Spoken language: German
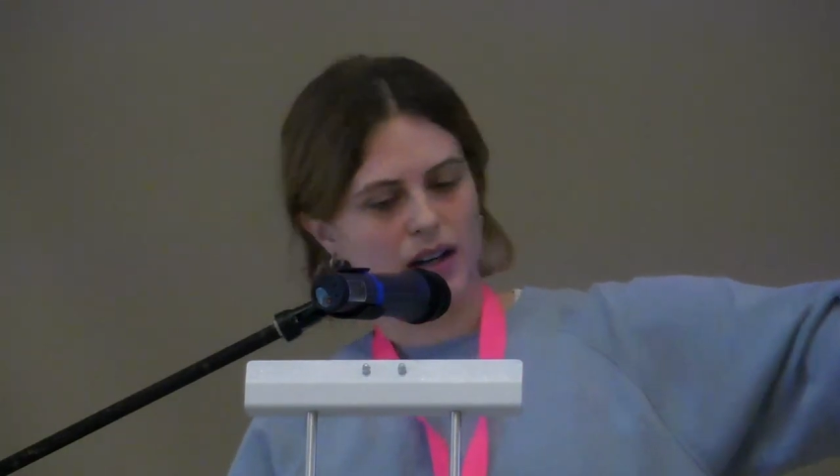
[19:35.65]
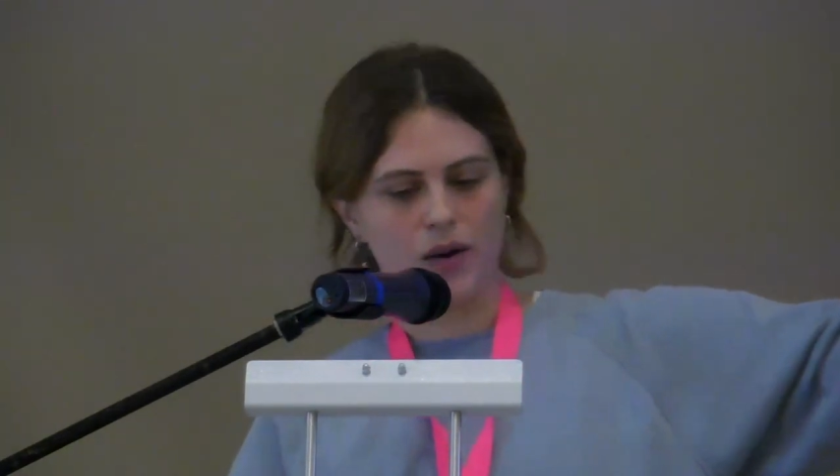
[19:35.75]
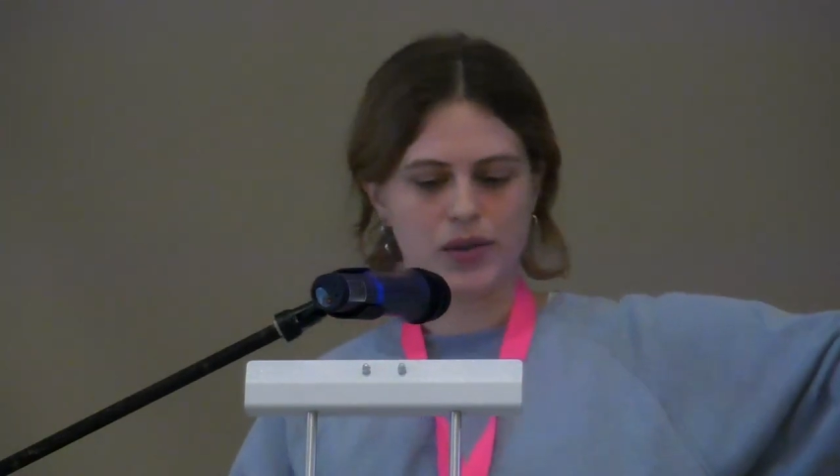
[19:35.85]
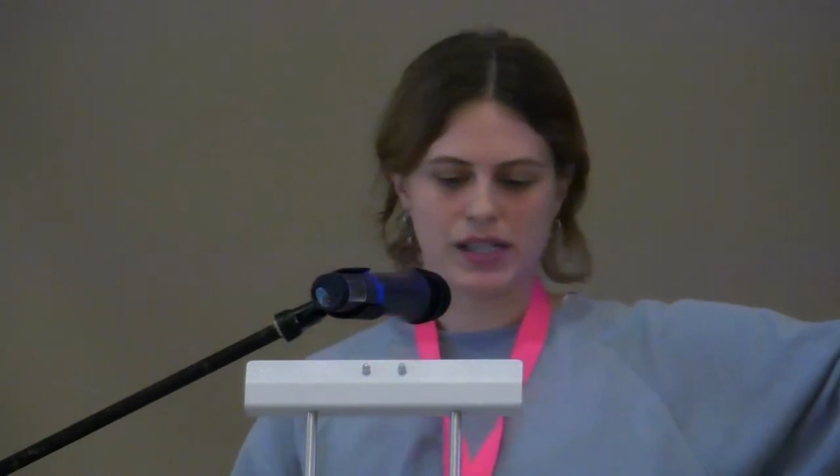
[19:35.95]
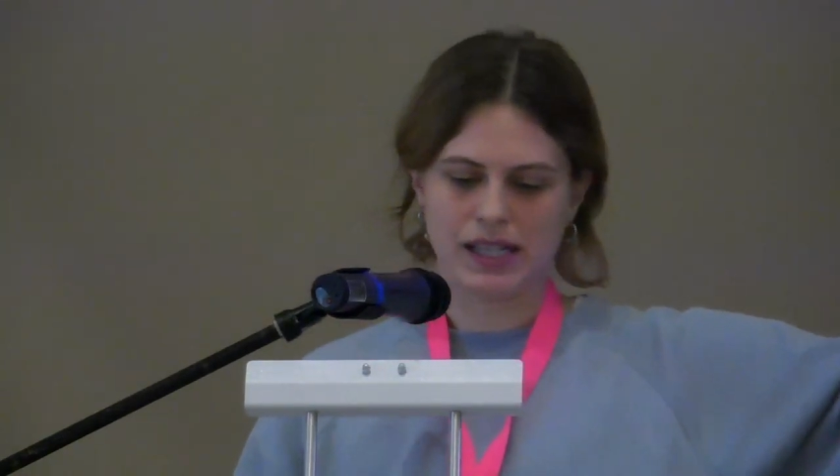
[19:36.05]

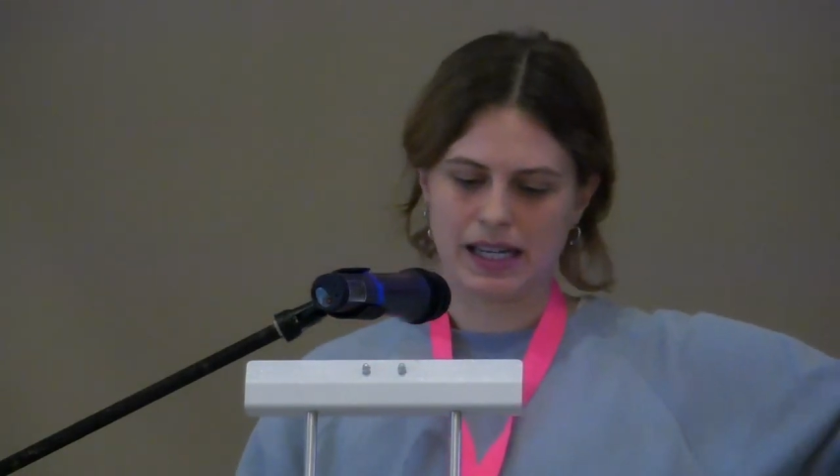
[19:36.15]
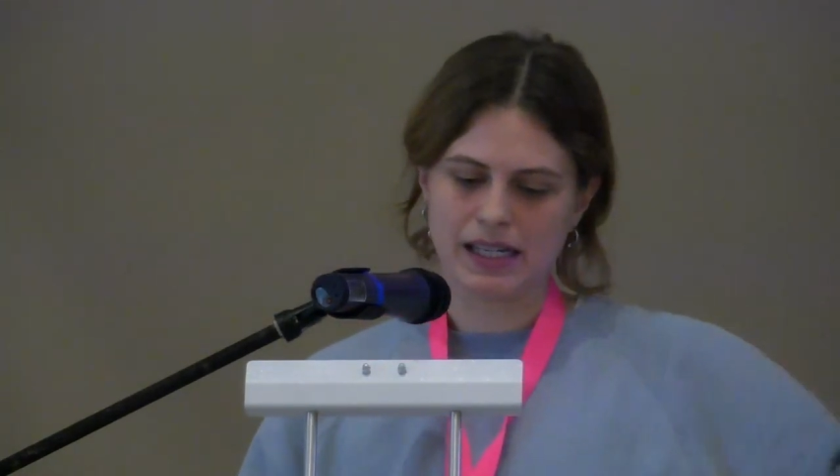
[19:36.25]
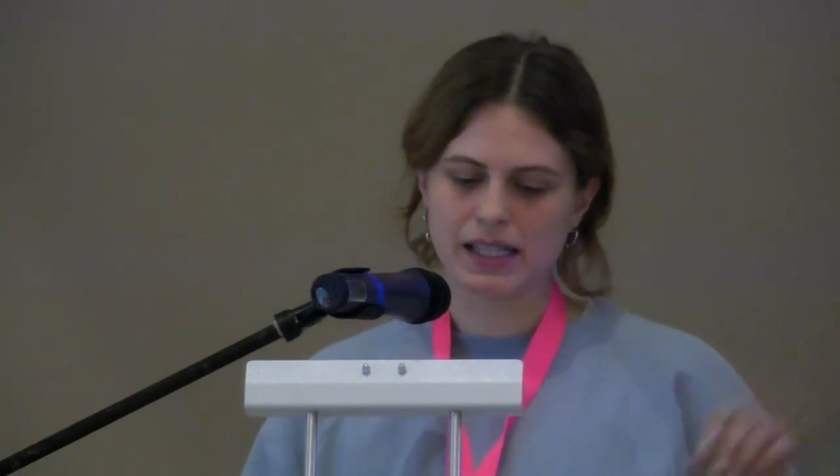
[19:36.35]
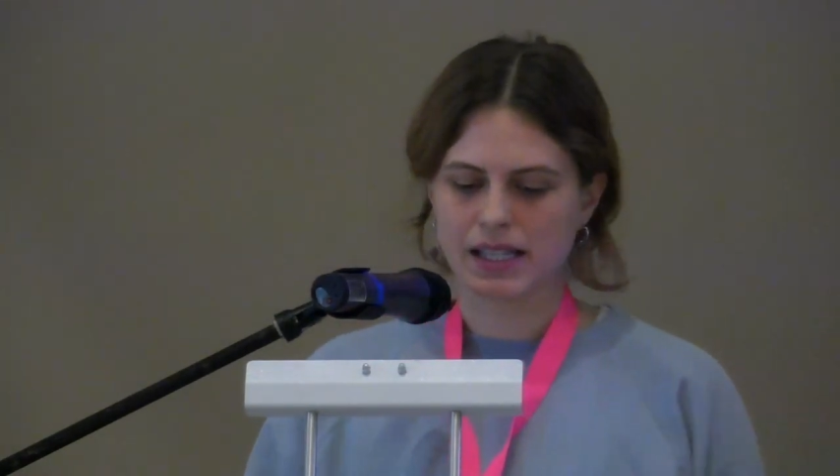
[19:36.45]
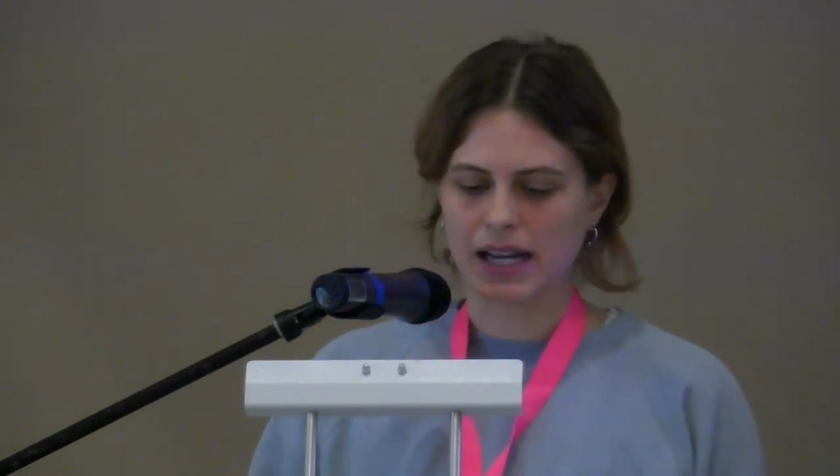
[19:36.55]
außen
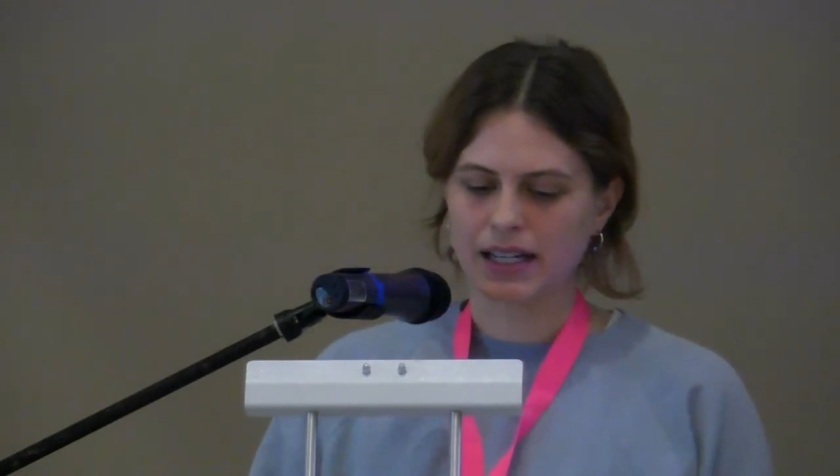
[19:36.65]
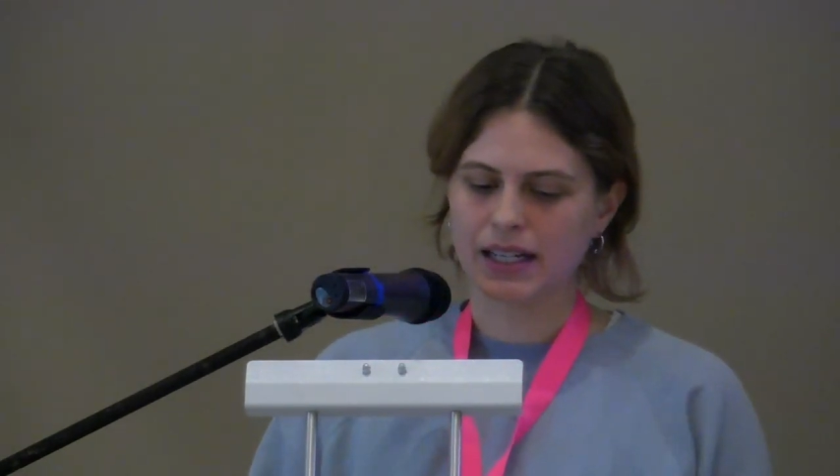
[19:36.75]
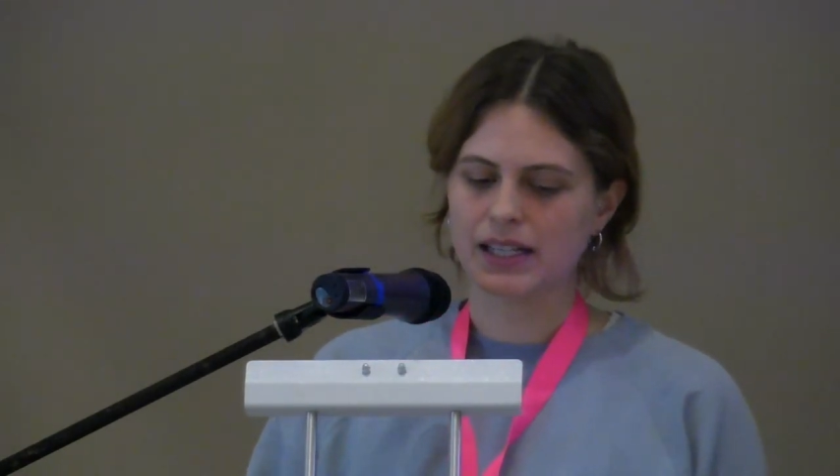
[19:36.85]
rechts eingehen.